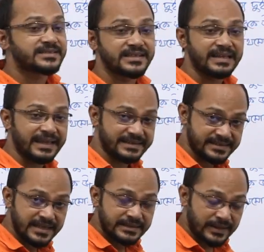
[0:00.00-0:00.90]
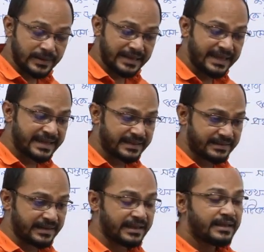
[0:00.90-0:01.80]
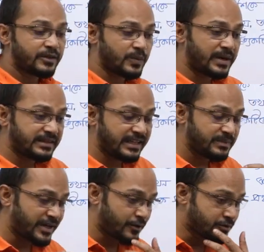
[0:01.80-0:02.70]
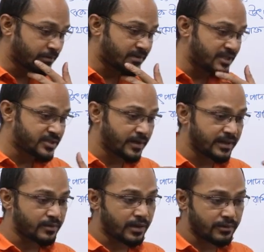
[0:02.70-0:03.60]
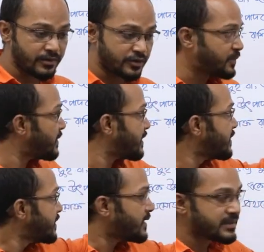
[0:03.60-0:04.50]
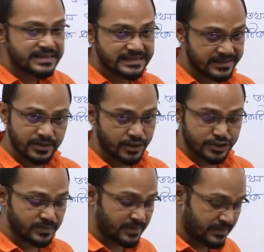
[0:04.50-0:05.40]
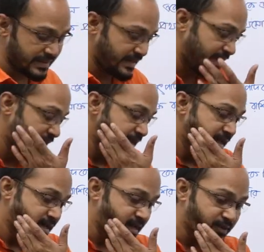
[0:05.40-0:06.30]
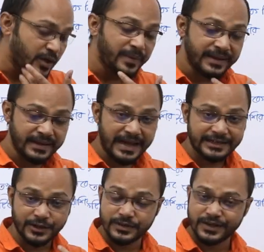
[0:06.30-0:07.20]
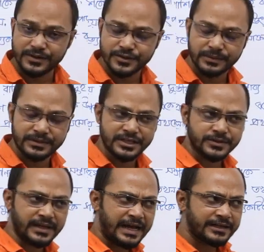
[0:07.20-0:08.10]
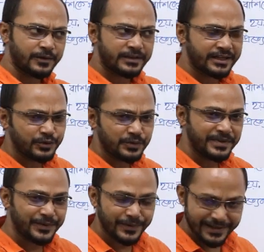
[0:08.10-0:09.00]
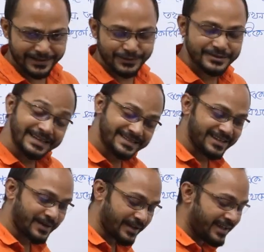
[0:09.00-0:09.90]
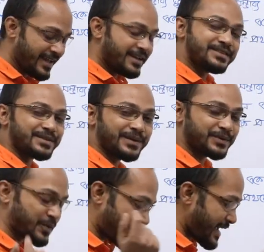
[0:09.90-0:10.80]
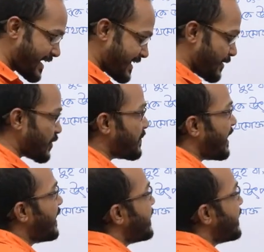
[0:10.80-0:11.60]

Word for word: সিক্সটিন এক্স তাহলে এক্ষেত্রে তোমার তিন বারো ছত্রিশ হয় কখনোই তোমার সিক্সটিন হওয়ার সম্ভাবনা নেই তবে হ্যাঁ আঠারো দিকে ছত্রিশ হয় আঠারো থেকে দুই বিয়ে করলে কিন্তু সিক্সটিন হয় সো তোমরা এটাই করবা